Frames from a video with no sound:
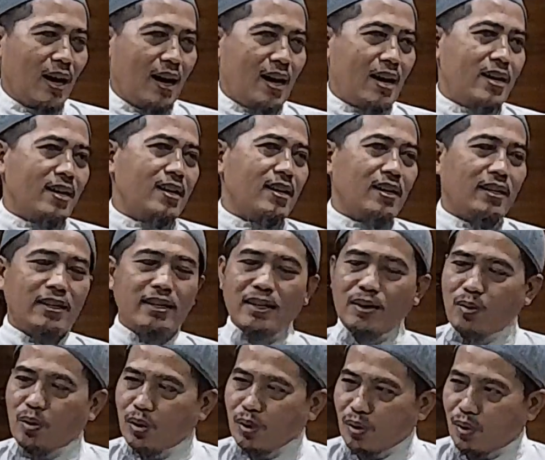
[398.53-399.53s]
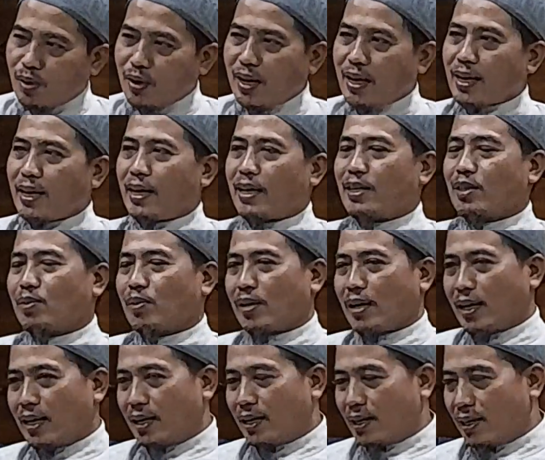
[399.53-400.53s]
Anak ikut orang lain
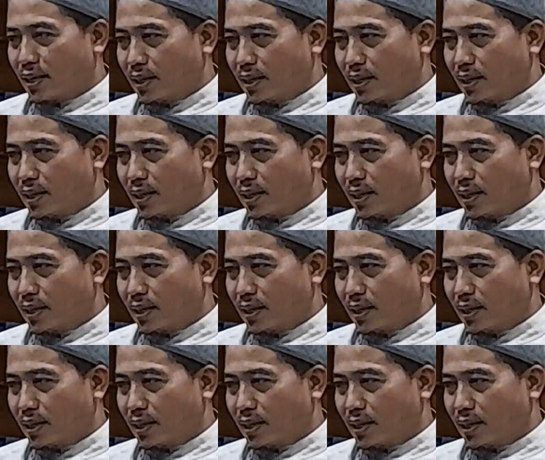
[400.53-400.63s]
juga.